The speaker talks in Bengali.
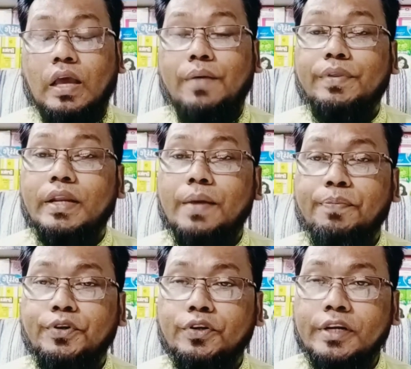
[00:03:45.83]
আমাদের এই
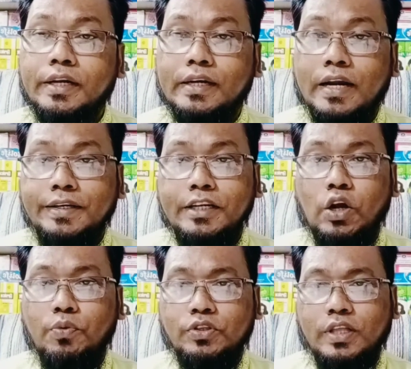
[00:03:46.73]
পিটুটি গ্লান্টির
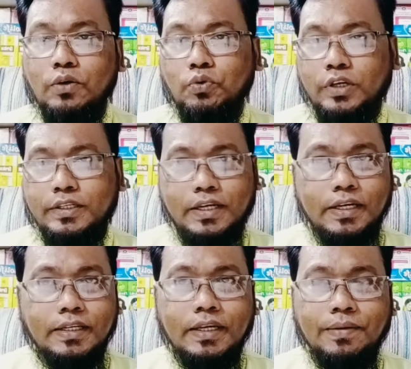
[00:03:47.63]
অবস্থান কোথায়
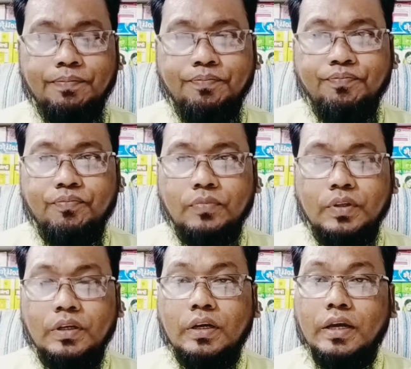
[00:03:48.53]
জানেন কি
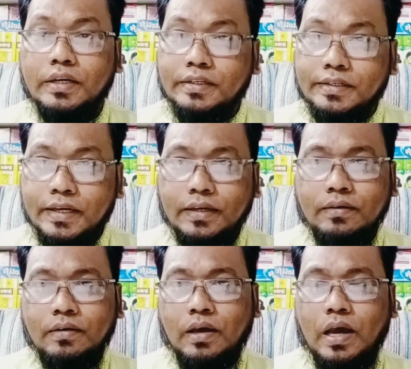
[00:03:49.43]
এটি ঠিক
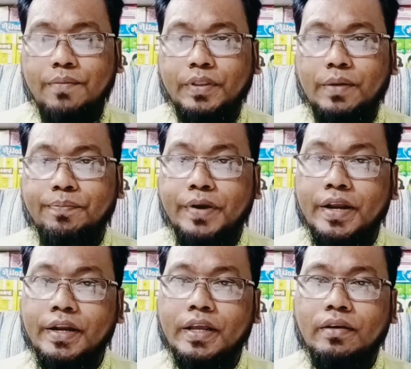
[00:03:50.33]
আমাদের
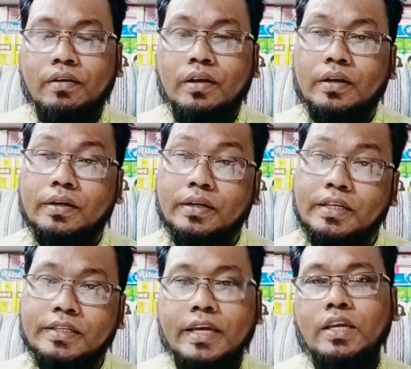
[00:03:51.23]
ব্রেনের
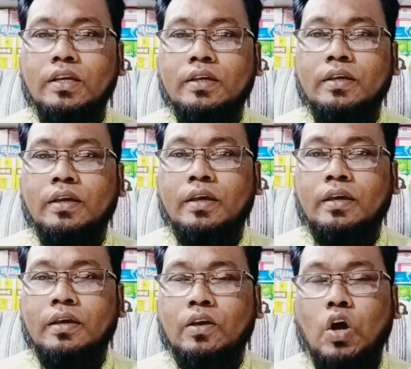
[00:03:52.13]
নিচেই
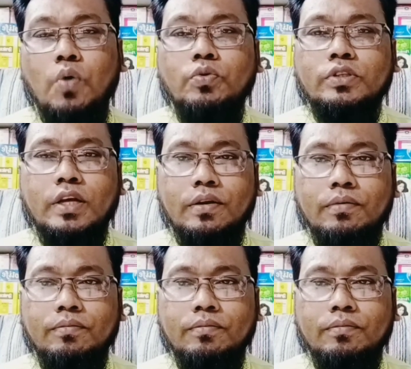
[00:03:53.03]
অবস্থান